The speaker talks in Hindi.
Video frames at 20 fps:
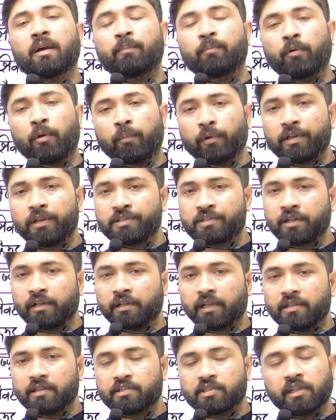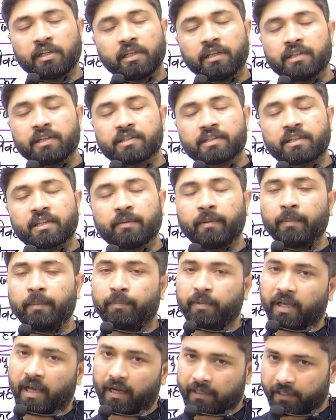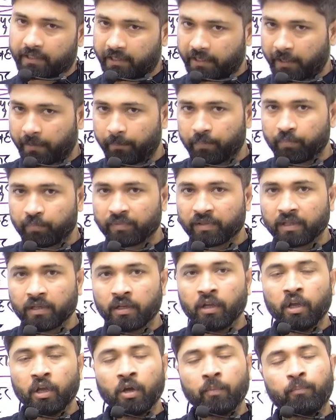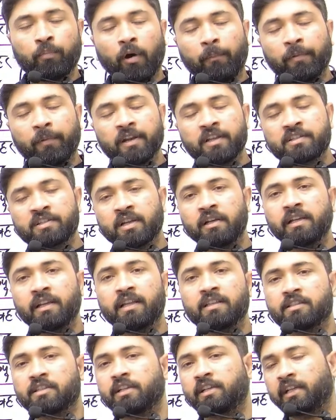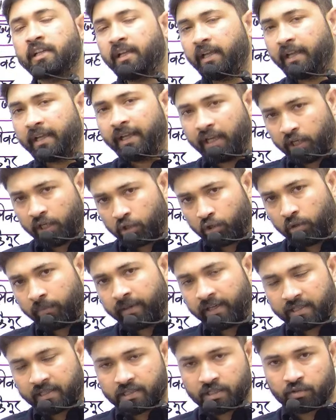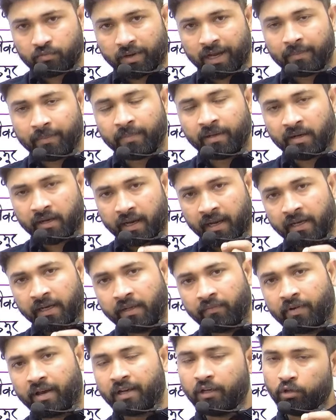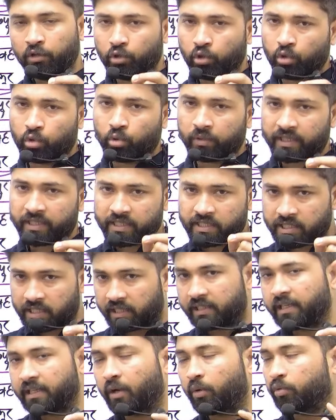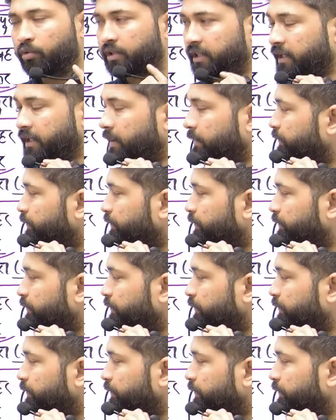पॉपुलेशन डेंसिटी किसकी है भाई बिहार की है पॉपुलेशन डेंसिटी एक किलोमीटर स्क्वायर में रहने वाले लोगों की संख्या होती है